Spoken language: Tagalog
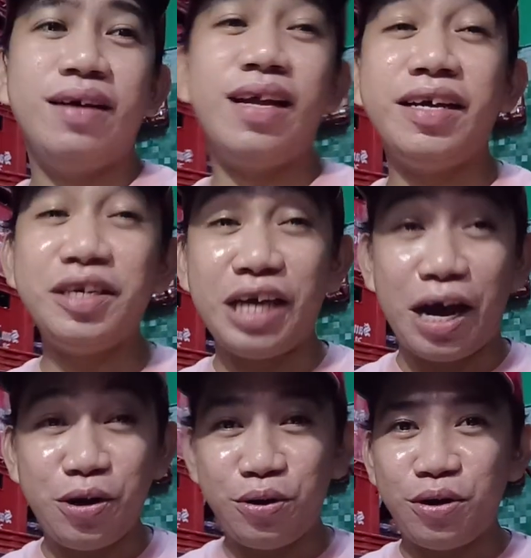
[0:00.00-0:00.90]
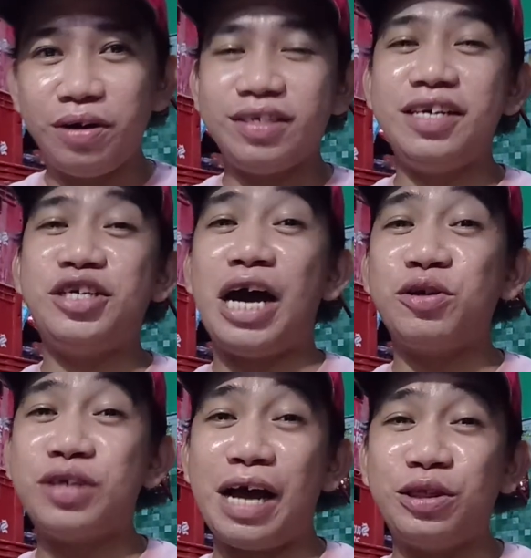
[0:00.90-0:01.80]
Naging si ano no, si Charo
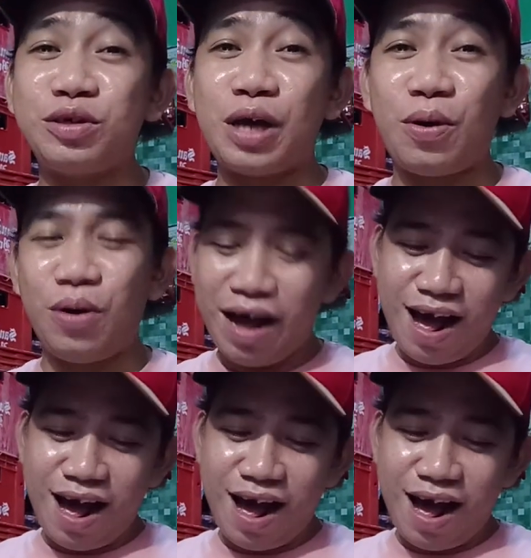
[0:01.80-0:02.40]
Santos ako.